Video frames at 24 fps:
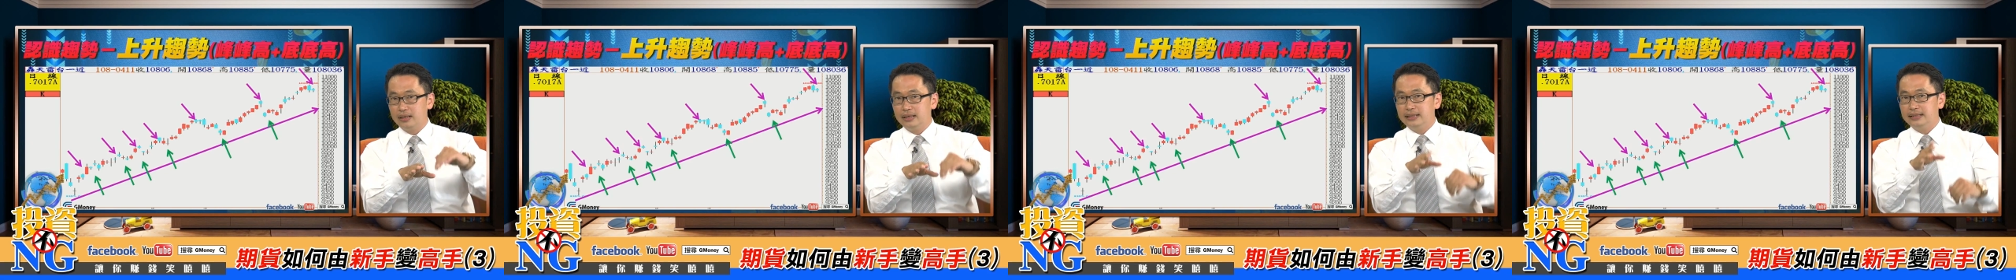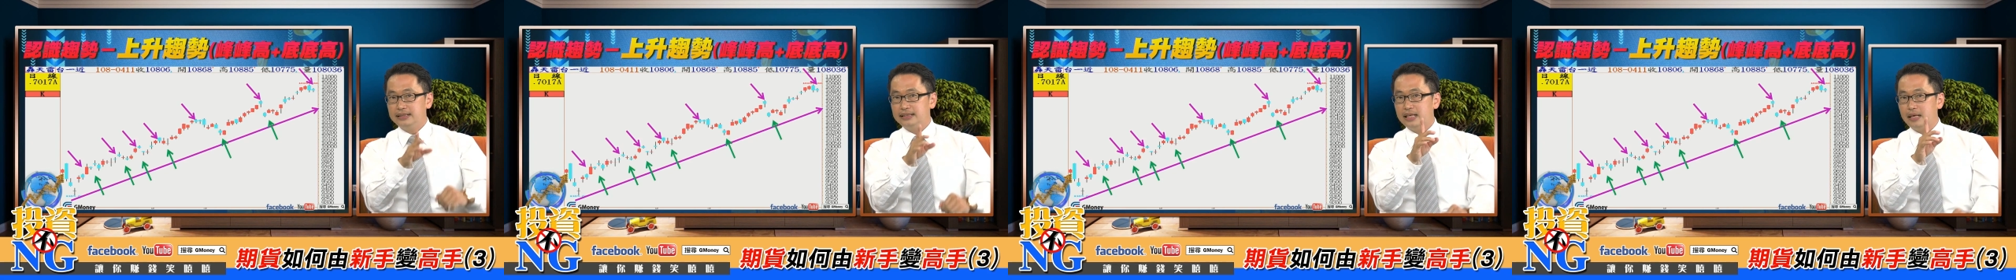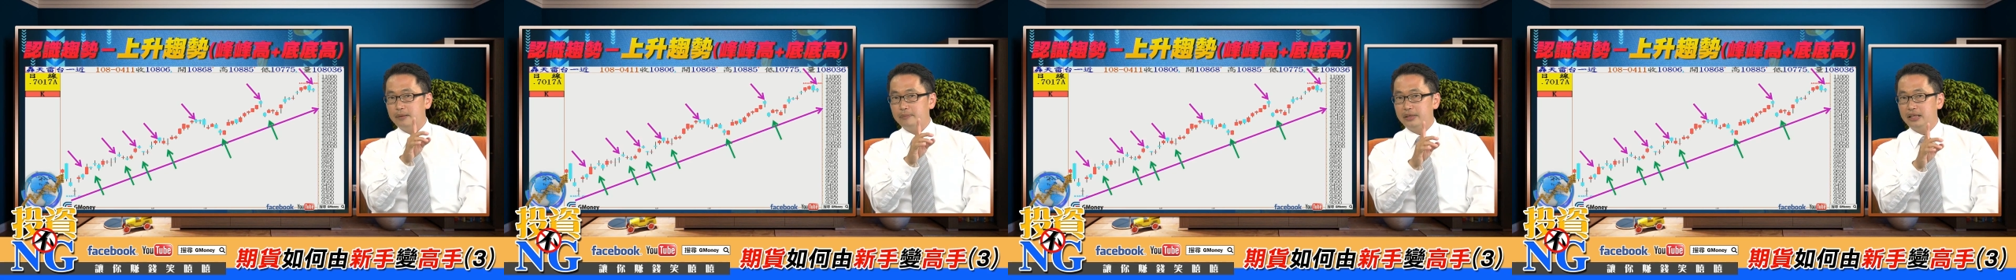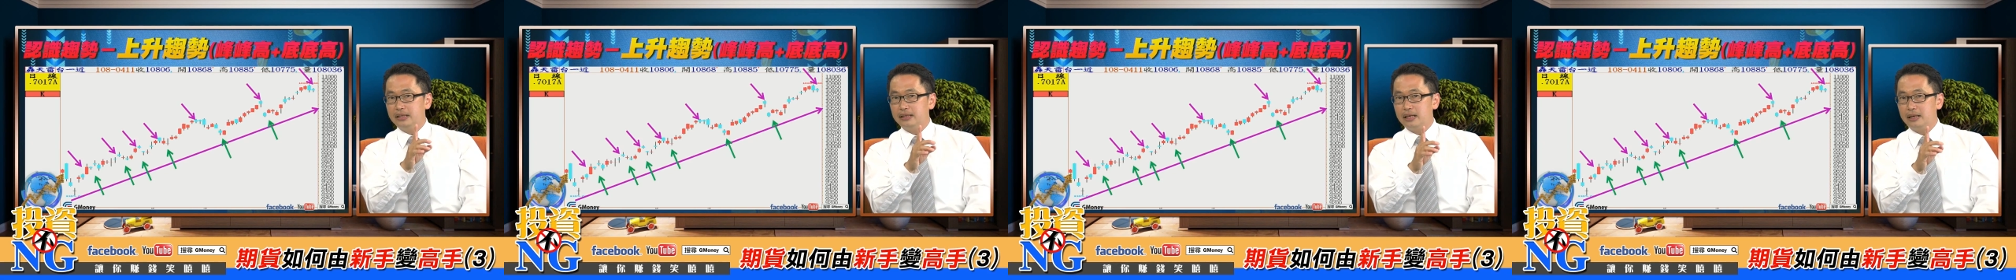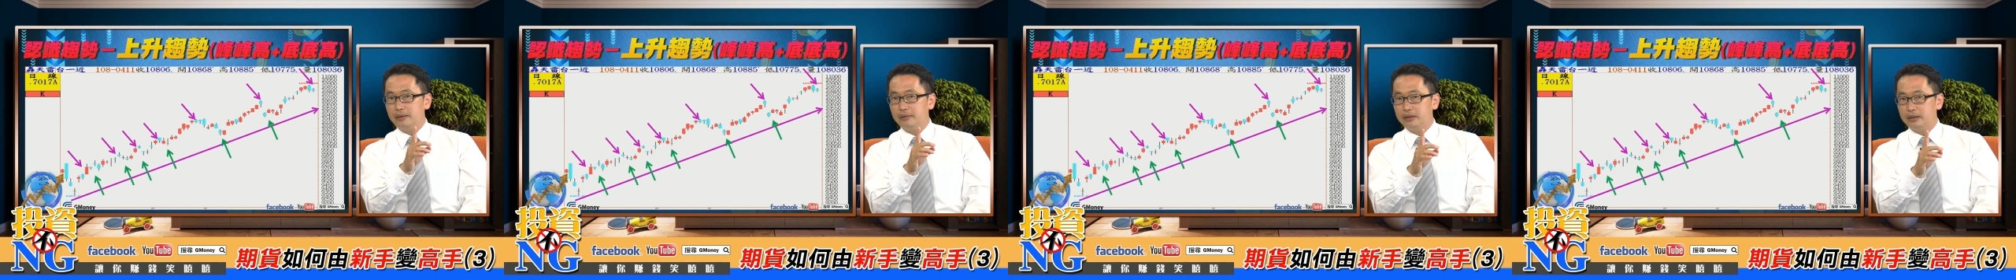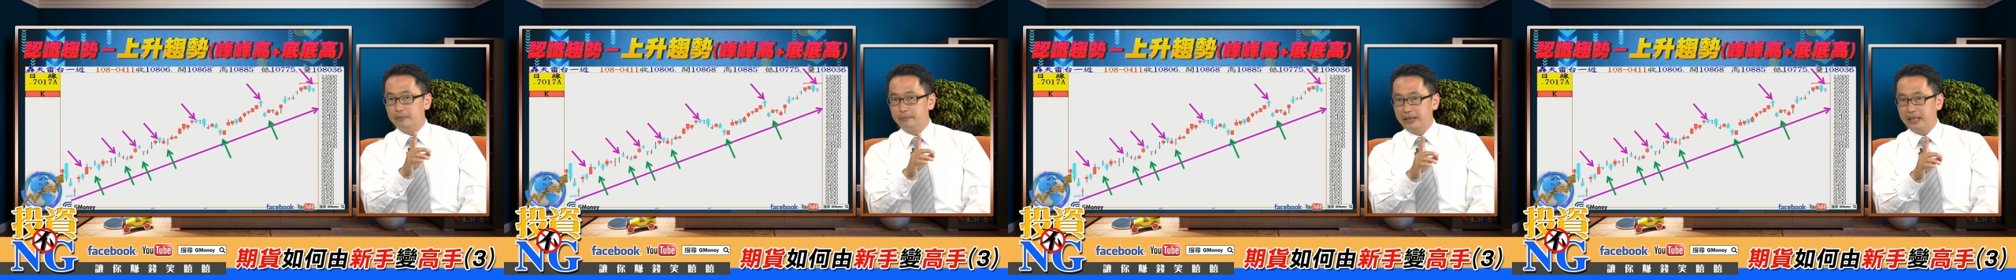下面
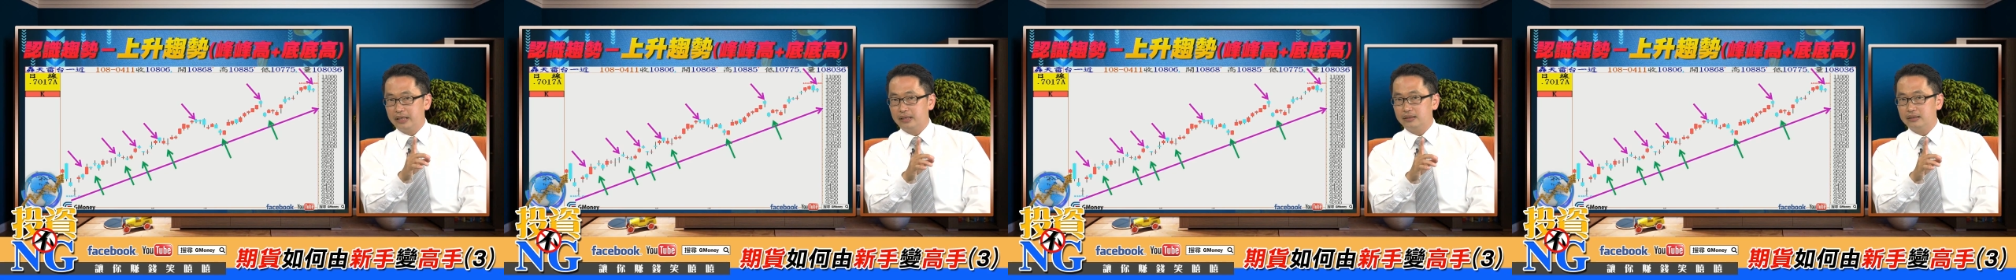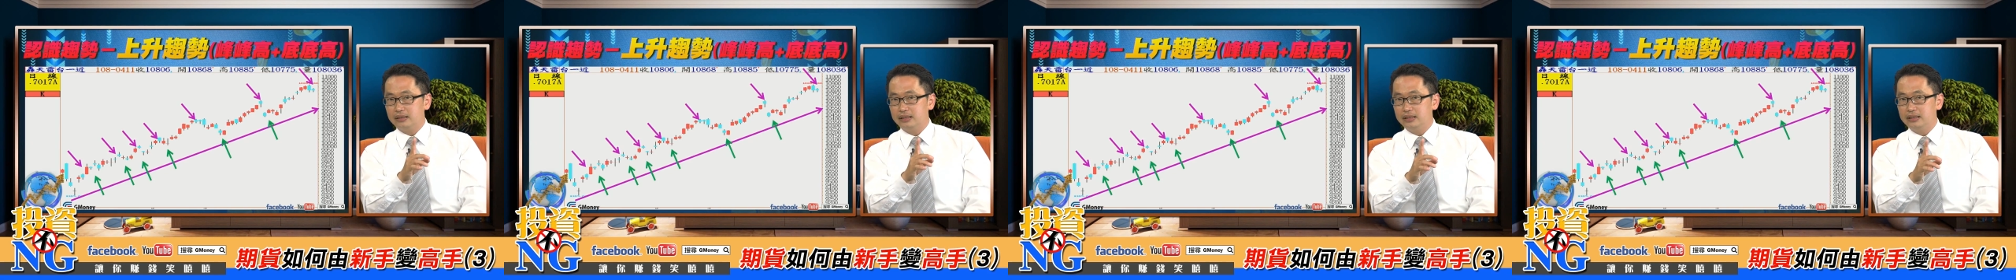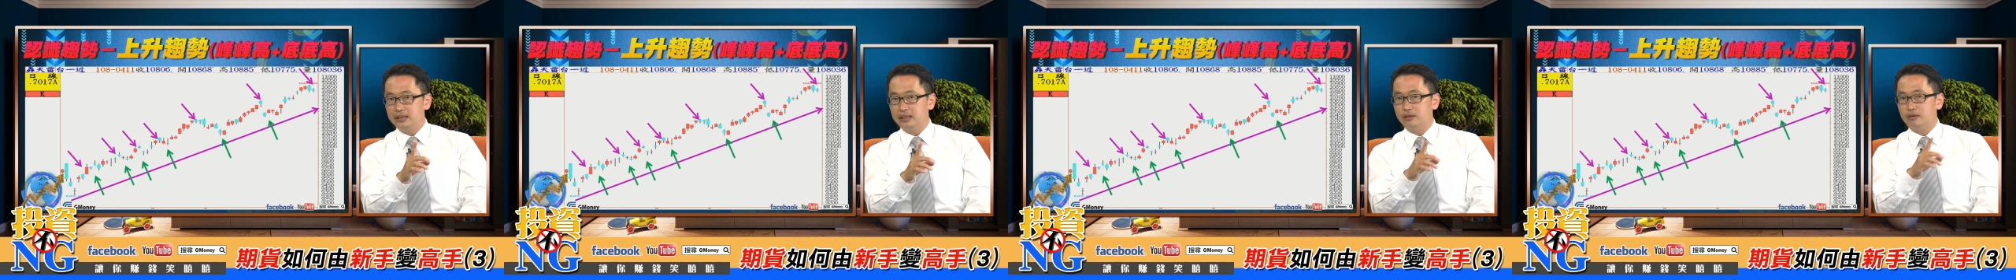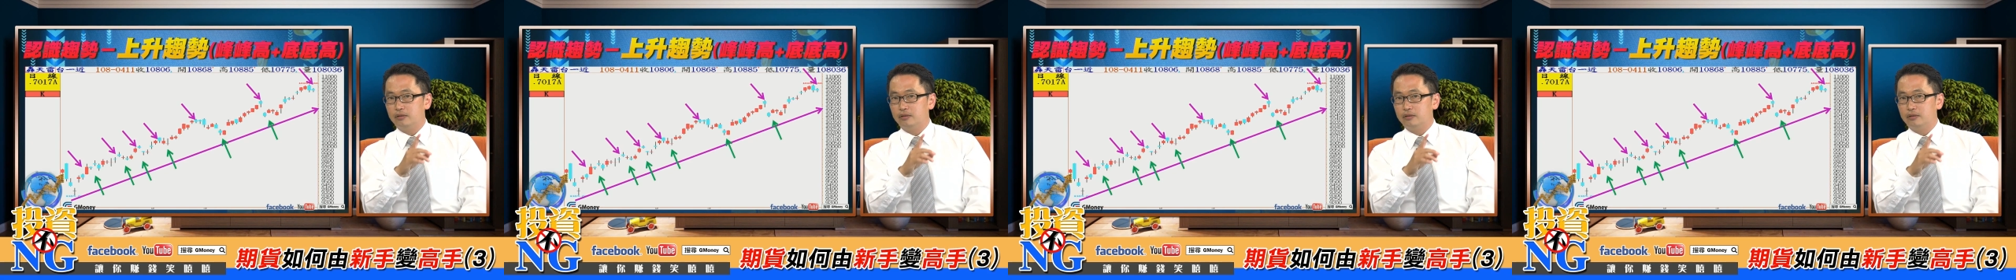它的每一个低点，